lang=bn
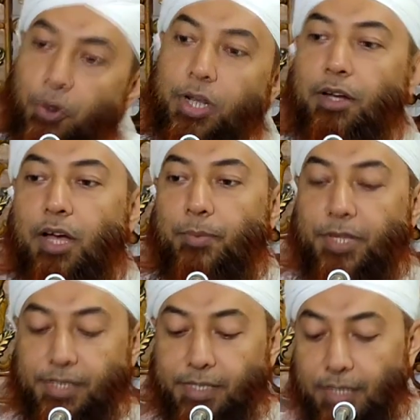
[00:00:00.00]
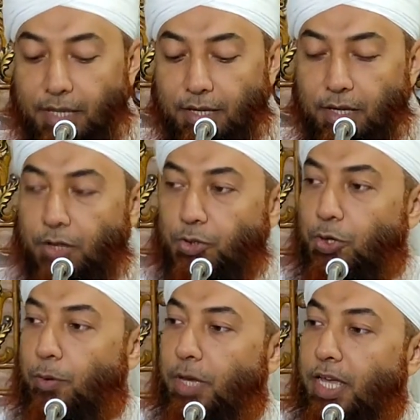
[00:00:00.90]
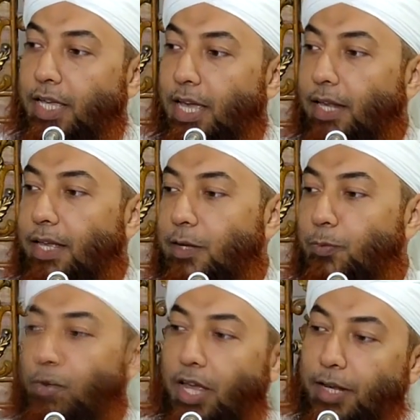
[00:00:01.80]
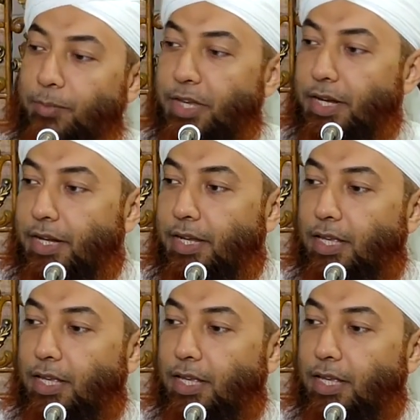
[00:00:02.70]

পরের খাবিস সবাইকে আল্লাহ রব্বুল্লা আলমিন